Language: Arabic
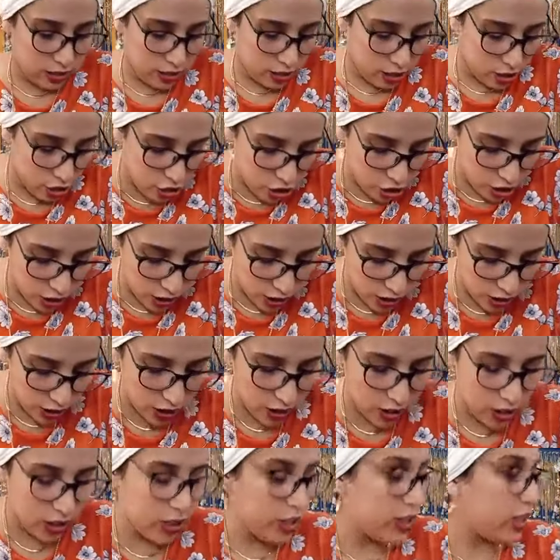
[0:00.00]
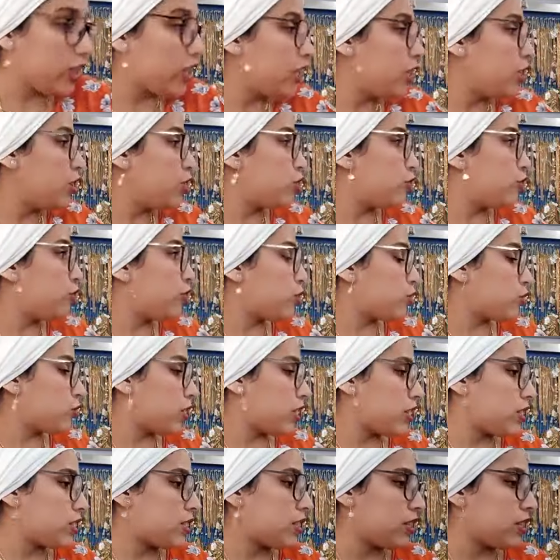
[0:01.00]
تجيني شوفي شنو
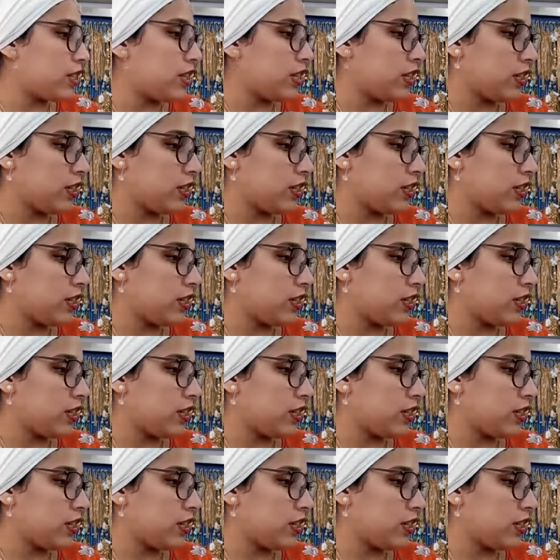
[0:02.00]
غتسدي